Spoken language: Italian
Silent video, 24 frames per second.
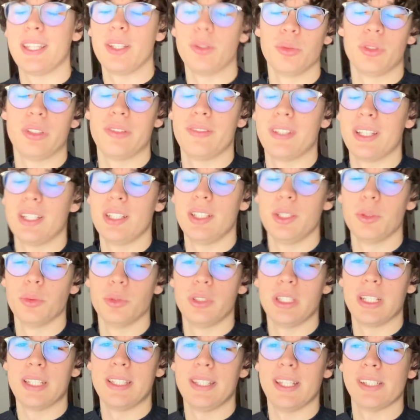inutile,
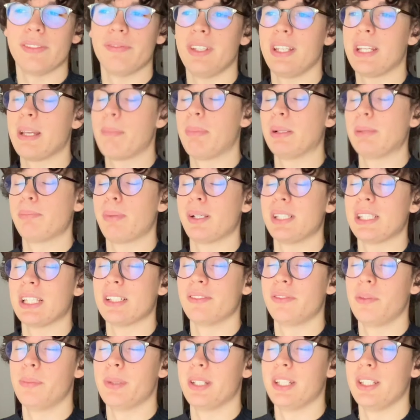inutile dirvi che per
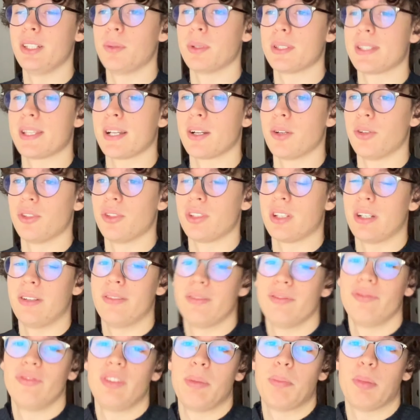parlarvi bene di questa cosa
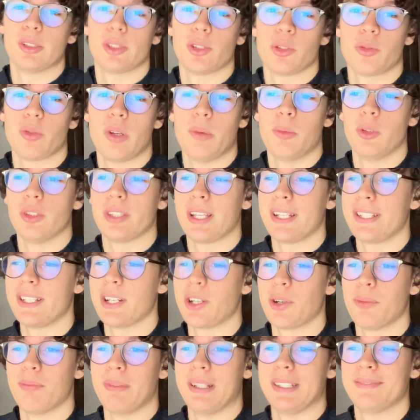vi porto sulle montagne
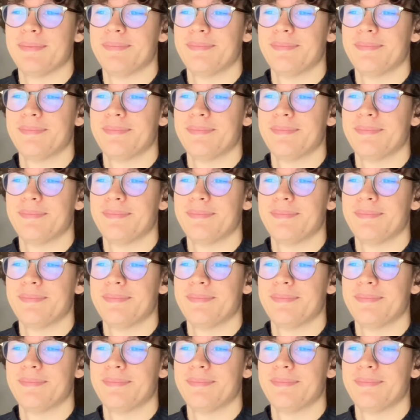con me.